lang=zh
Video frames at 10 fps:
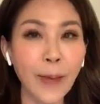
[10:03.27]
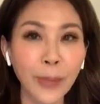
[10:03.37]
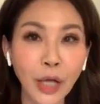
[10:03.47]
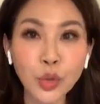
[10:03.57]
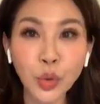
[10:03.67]
量
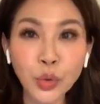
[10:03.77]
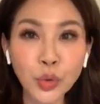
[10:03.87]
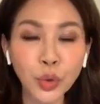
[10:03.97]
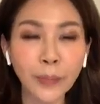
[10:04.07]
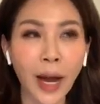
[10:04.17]
不要群
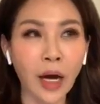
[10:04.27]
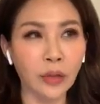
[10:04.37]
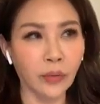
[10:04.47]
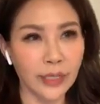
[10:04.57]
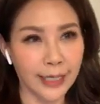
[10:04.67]
聚嘛，
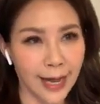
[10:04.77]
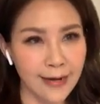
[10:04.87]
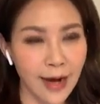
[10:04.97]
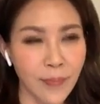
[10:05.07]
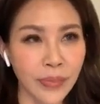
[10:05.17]
哈，容易
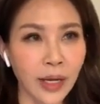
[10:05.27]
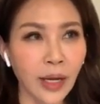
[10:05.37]
感染。